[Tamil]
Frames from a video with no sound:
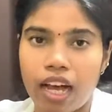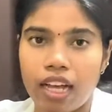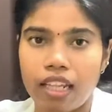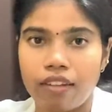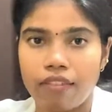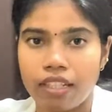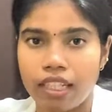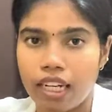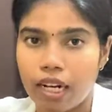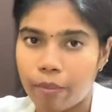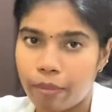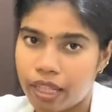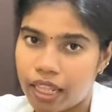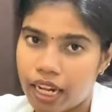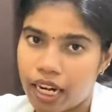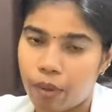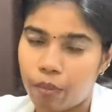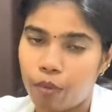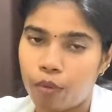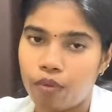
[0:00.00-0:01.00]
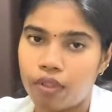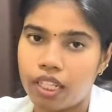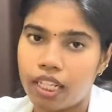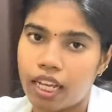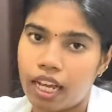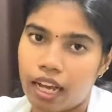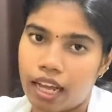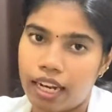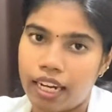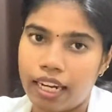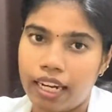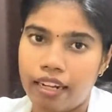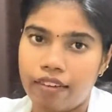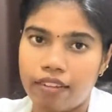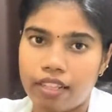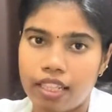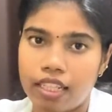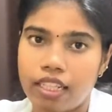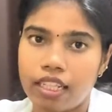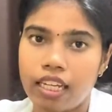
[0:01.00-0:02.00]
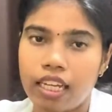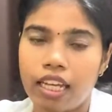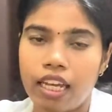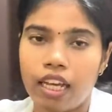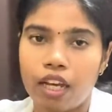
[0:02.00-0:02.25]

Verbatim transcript: அதை வந்து நம்ம தினமும் வந்து காலையில் வந்து